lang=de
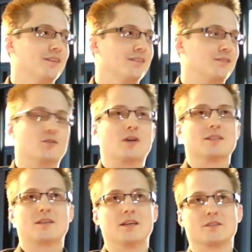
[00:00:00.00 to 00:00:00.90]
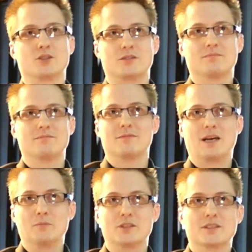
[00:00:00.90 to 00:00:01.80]
so ganz klassisch. Hat
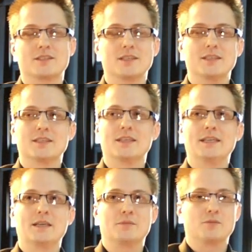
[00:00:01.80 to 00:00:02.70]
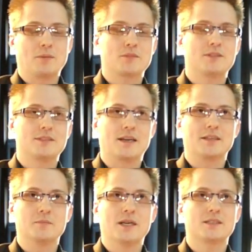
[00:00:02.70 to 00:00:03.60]
mich interessiert, Internet, habe ich Webdesign
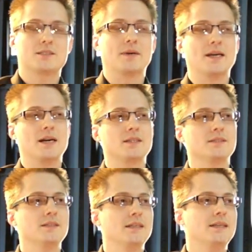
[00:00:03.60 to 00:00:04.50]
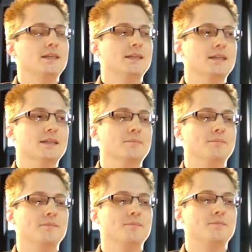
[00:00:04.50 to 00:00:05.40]
gemacht, zwei Jahre. Ähm,
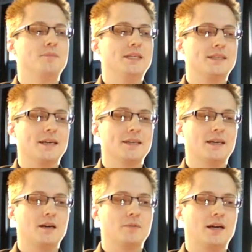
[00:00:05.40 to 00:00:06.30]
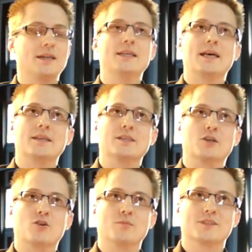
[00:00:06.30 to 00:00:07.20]
bin dann aber an den Handel
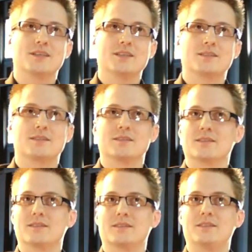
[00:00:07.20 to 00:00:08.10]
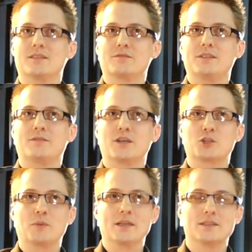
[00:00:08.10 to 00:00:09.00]
gekommen. Das heißt, äh, irgendwie war es
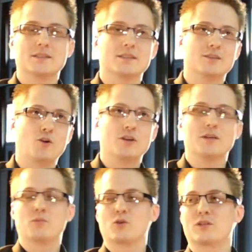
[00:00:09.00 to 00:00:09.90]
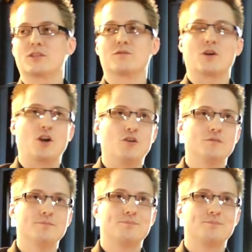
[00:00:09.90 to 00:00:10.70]
spannend, äh, Online-Produkte zu verkaufen.